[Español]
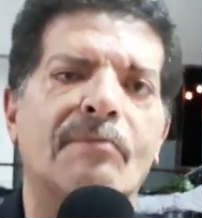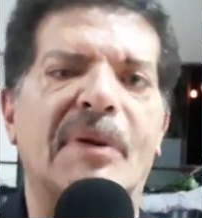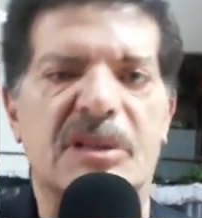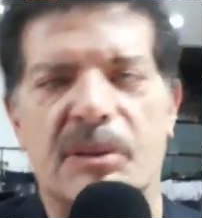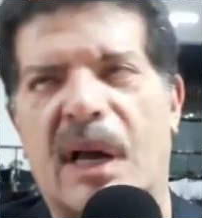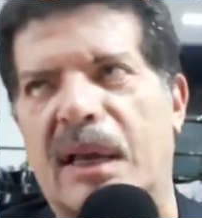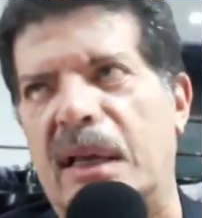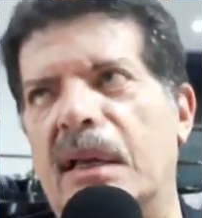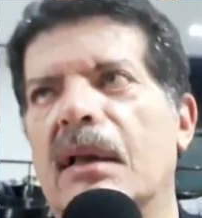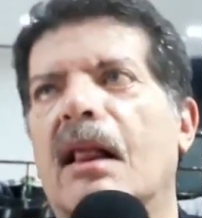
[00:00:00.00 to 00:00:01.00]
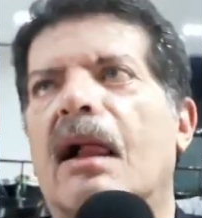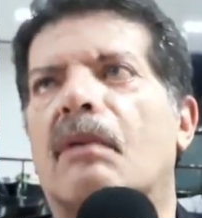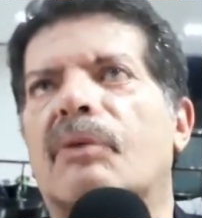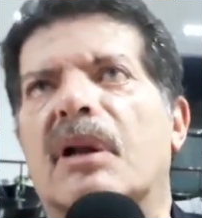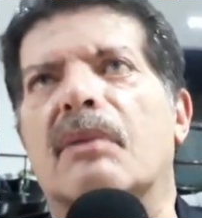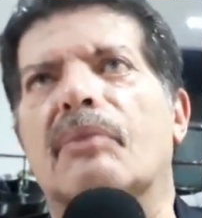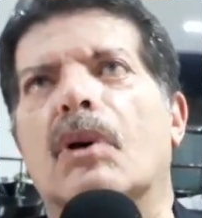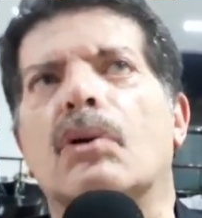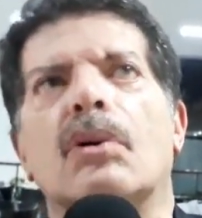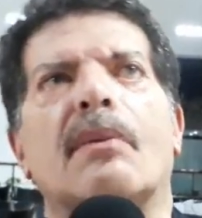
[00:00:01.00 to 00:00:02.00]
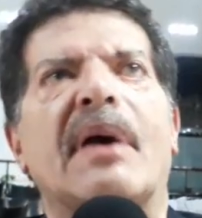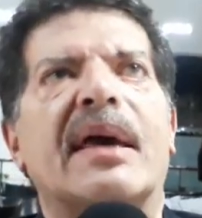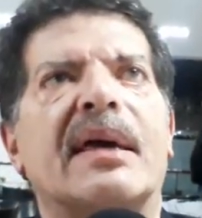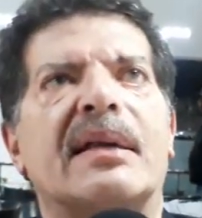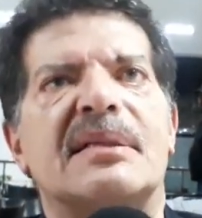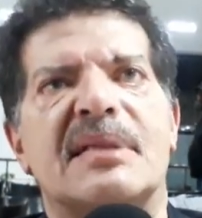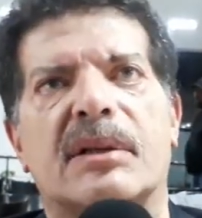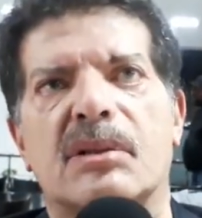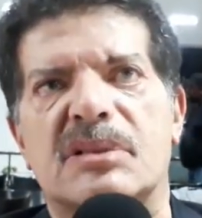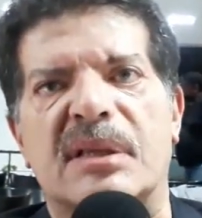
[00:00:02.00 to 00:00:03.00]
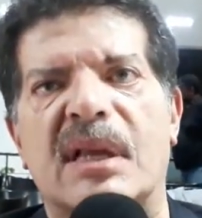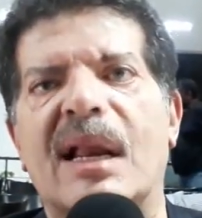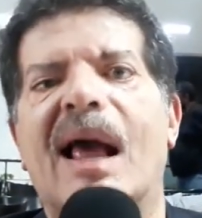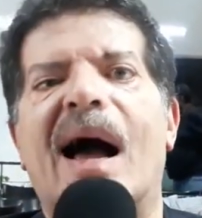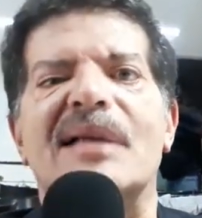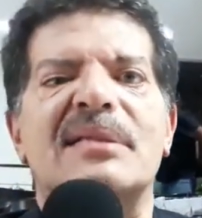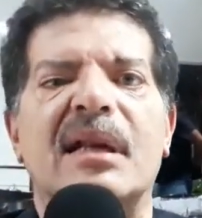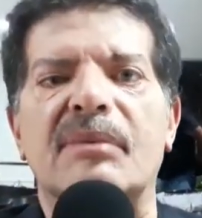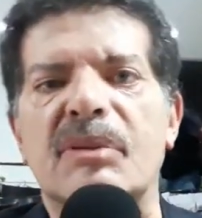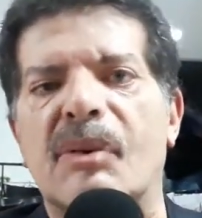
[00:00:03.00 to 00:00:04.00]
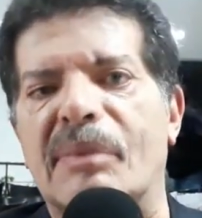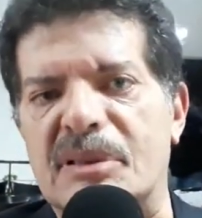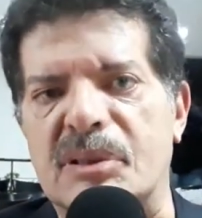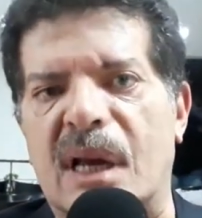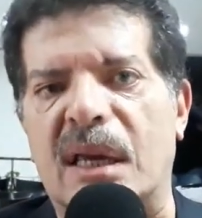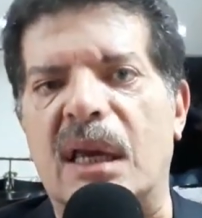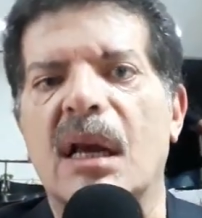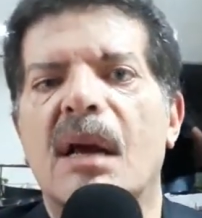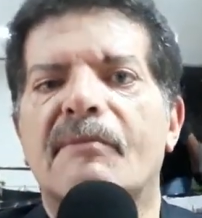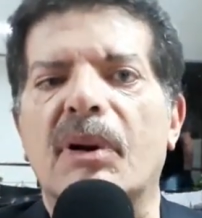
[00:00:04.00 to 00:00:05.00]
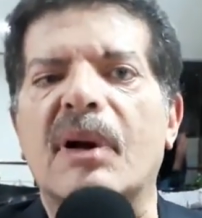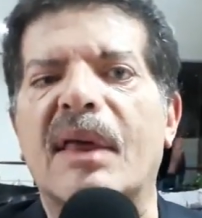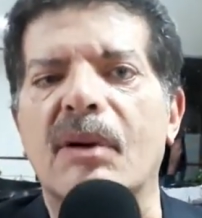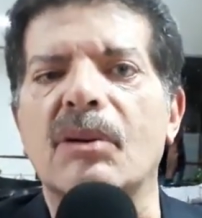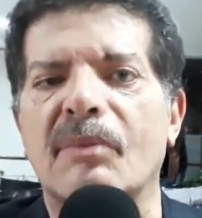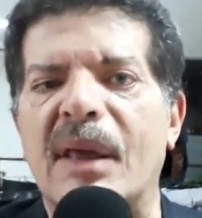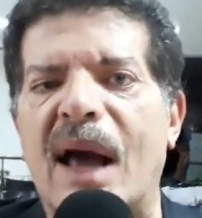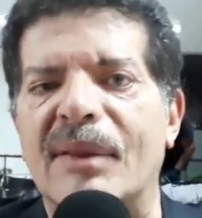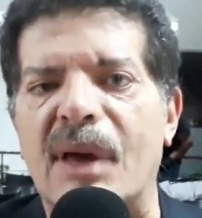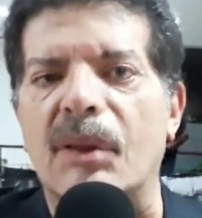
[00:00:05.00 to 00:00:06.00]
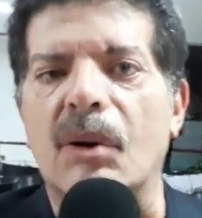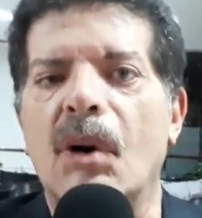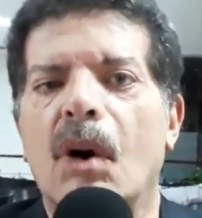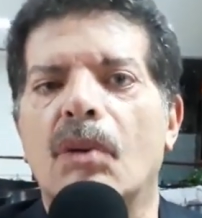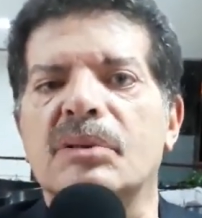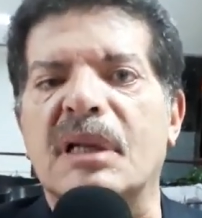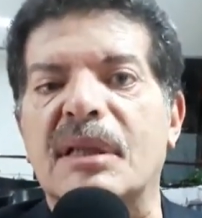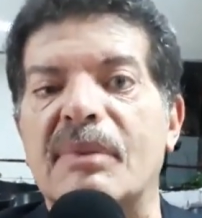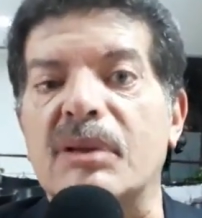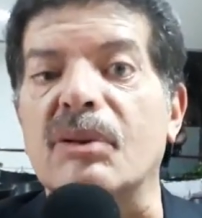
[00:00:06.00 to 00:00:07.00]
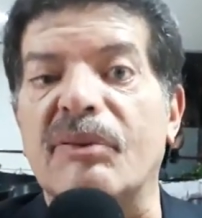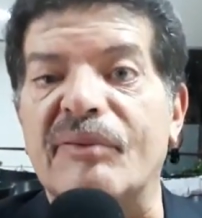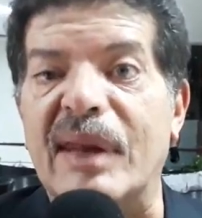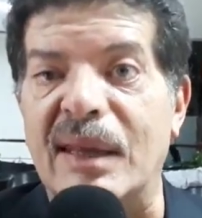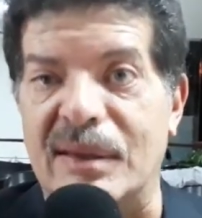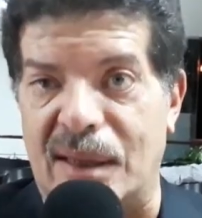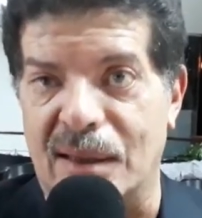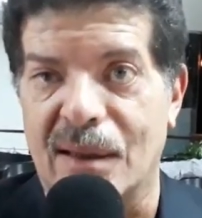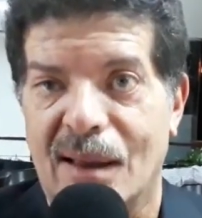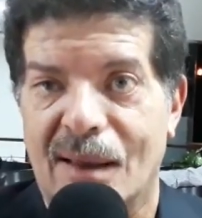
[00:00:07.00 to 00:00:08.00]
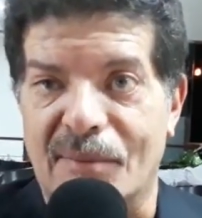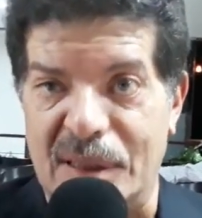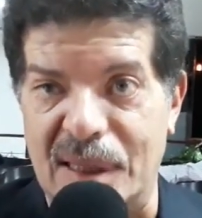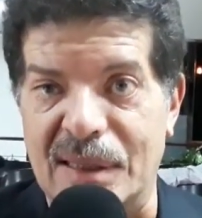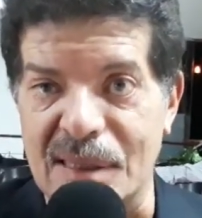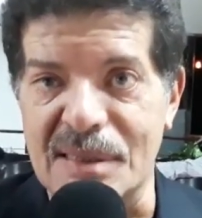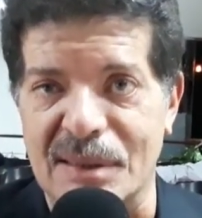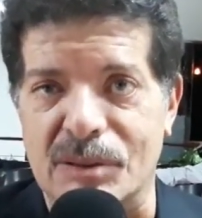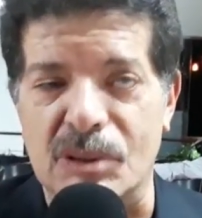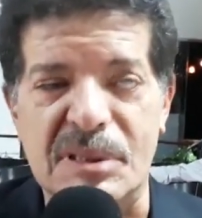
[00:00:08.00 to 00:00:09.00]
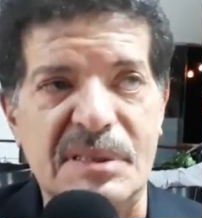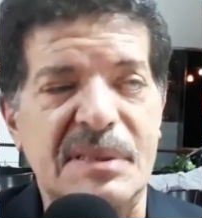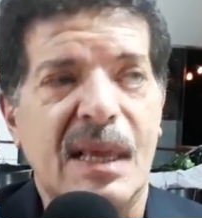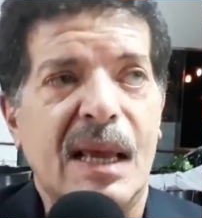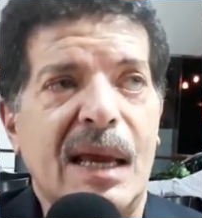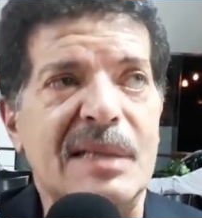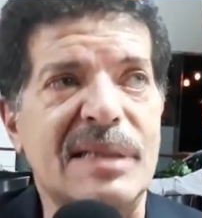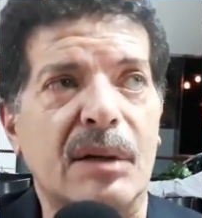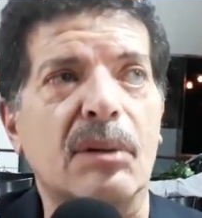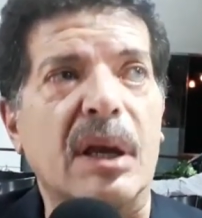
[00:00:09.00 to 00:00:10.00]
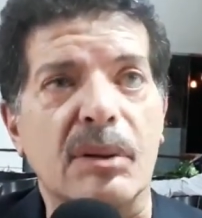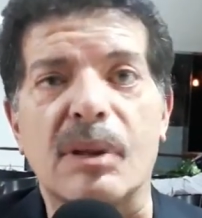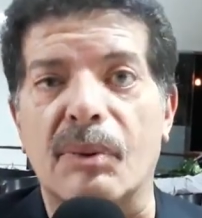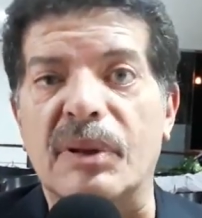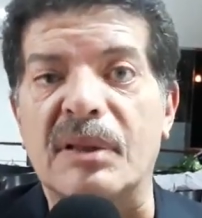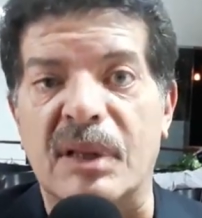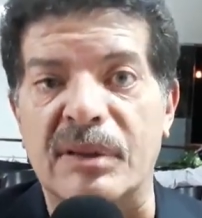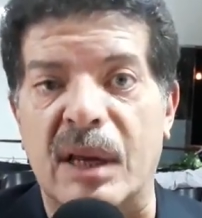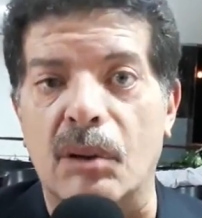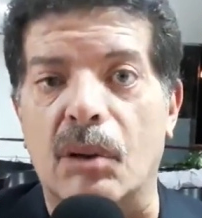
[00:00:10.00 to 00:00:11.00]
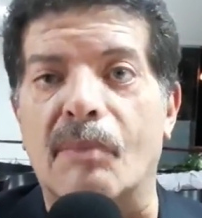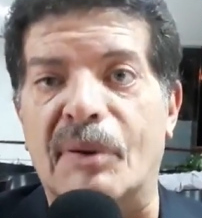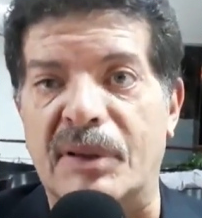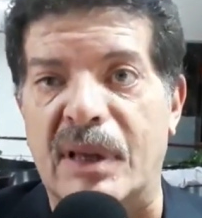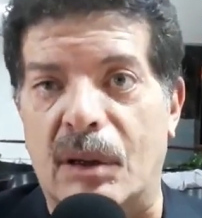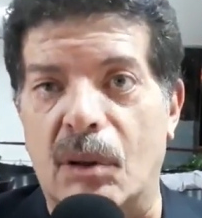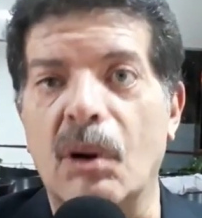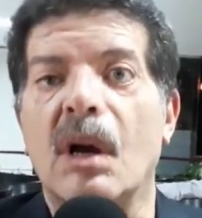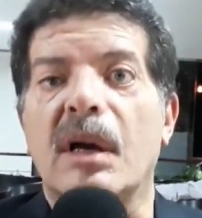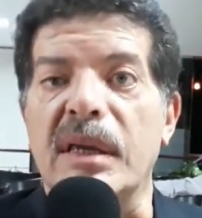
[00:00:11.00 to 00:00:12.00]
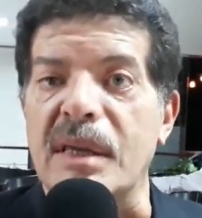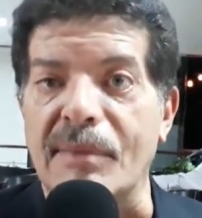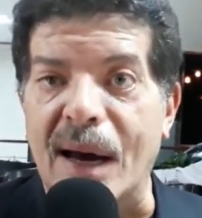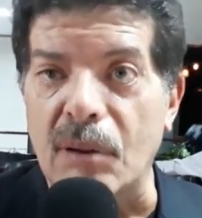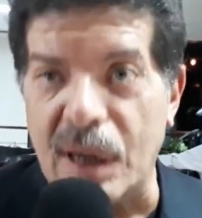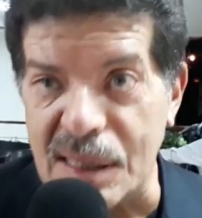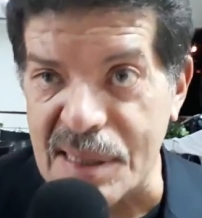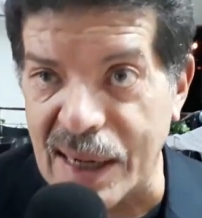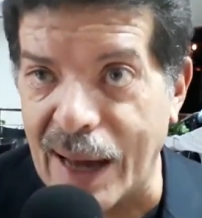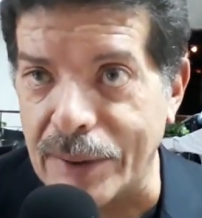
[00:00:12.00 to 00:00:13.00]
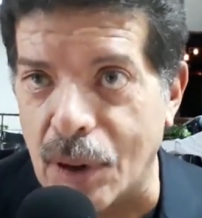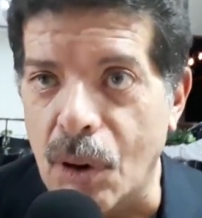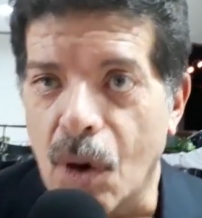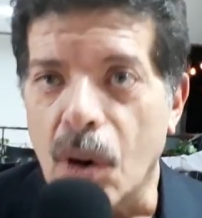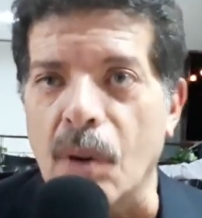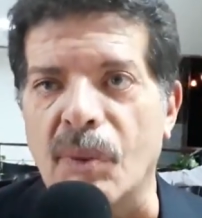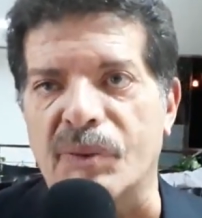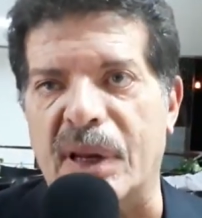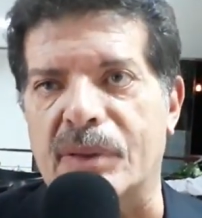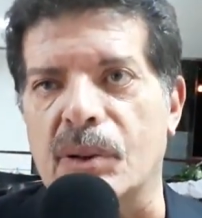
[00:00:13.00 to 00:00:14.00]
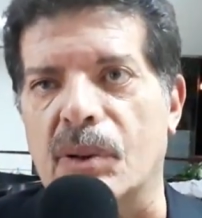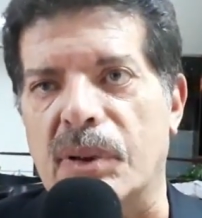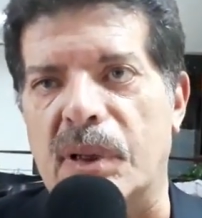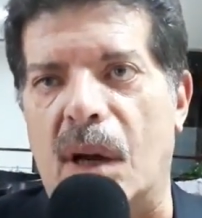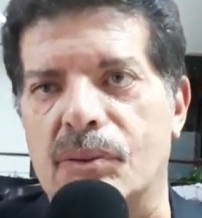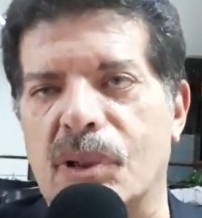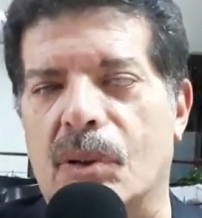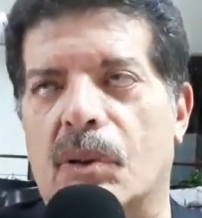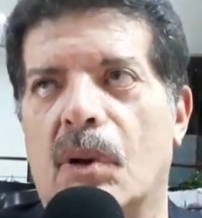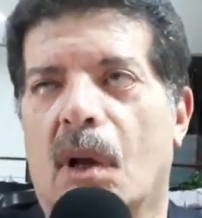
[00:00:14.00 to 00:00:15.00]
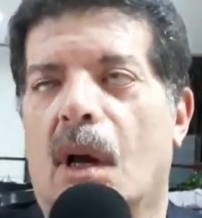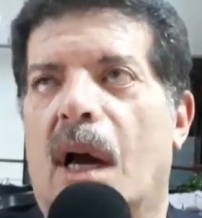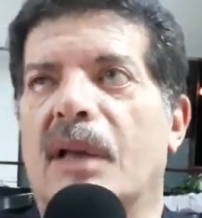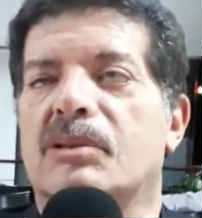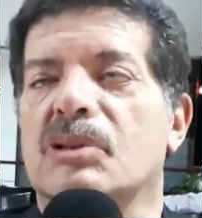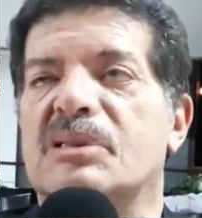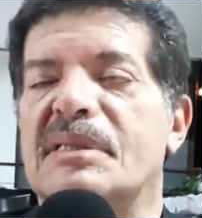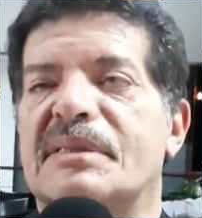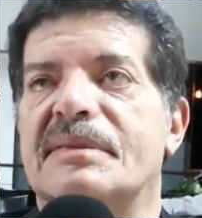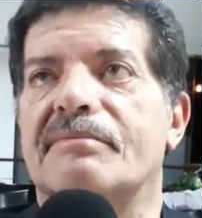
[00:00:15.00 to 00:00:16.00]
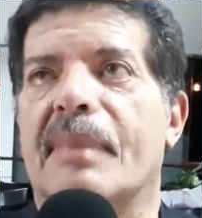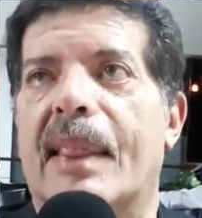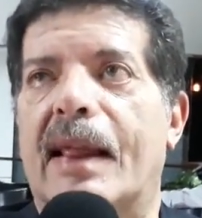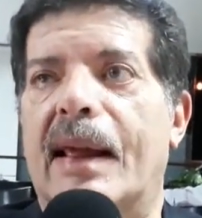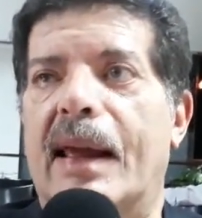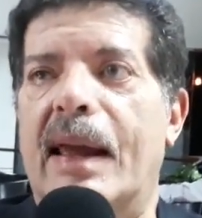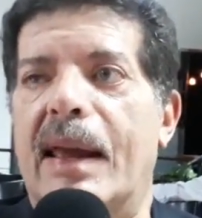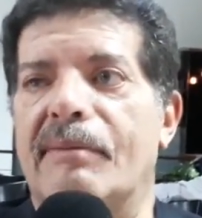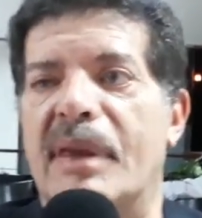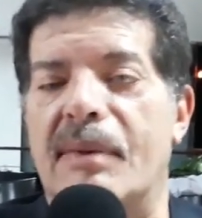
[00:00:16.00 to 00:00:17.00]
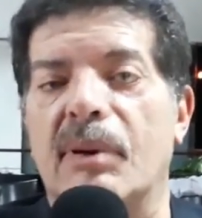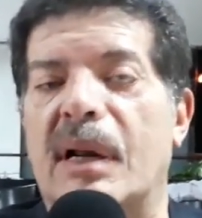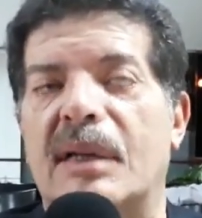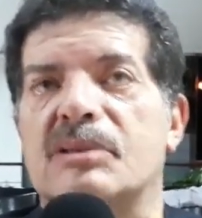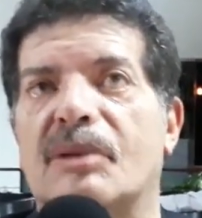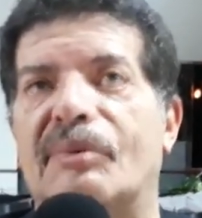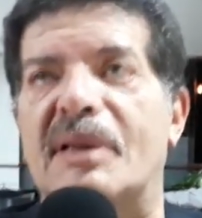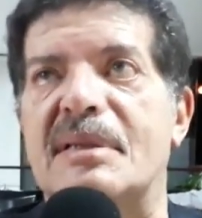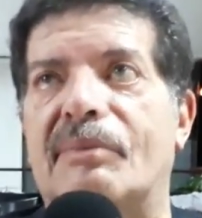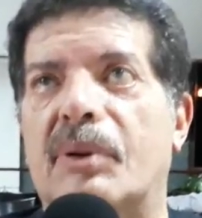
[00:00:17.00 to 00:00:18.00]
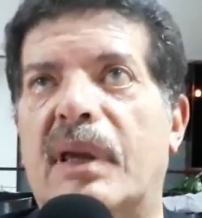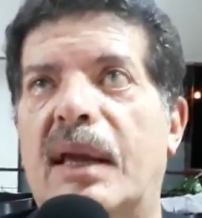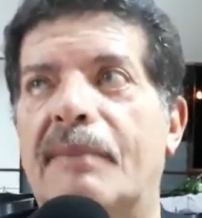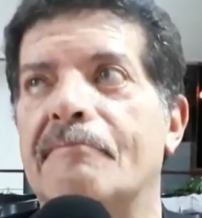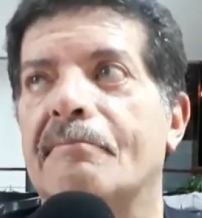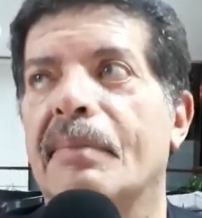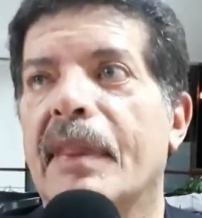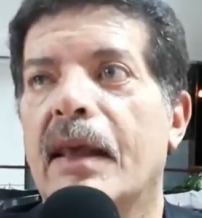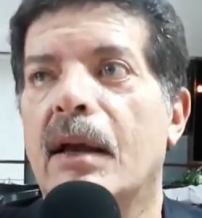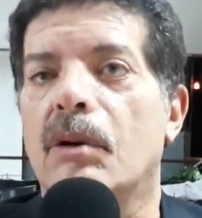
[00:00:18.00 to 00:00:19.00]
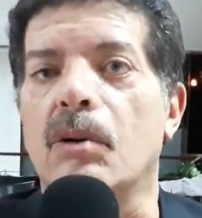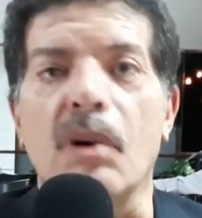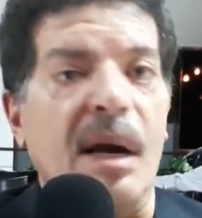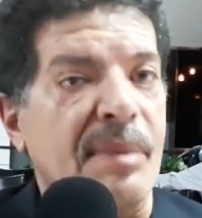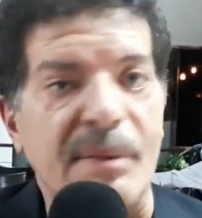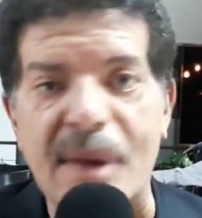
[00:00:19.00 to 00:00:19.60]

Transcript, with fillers: para ser un, un personaje. Por ejemplo, Kuno Becker y Sergio Sendel hacen el mismo personaje, pero cada uno me ha dado un tratamiento diferente. ¿me entiendes? Entonces es algo que yo debo de entenderlo, comprenderlo y llevarlo al escenario como director y autor. Entonces me llegó una gran sorpresa porque